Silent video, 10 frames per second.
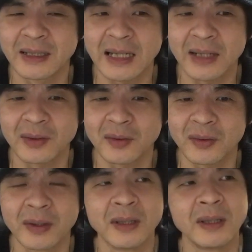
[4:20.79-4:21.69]
あ
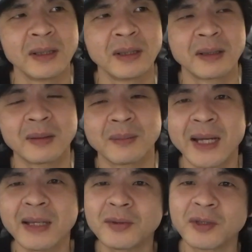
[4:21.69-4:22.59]
の
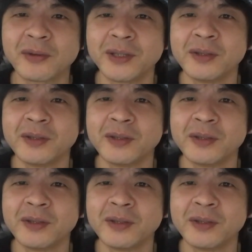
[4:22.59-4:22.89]
前ほどは